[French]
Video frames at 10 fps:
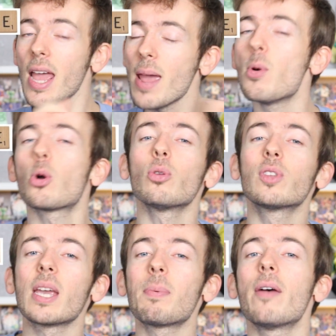et mon compte
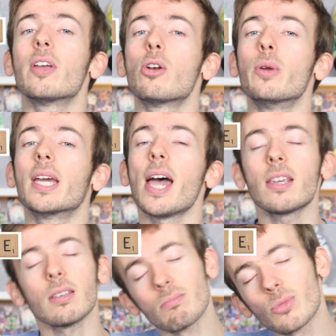triple avec le
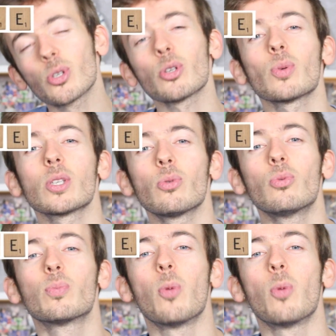Y, 172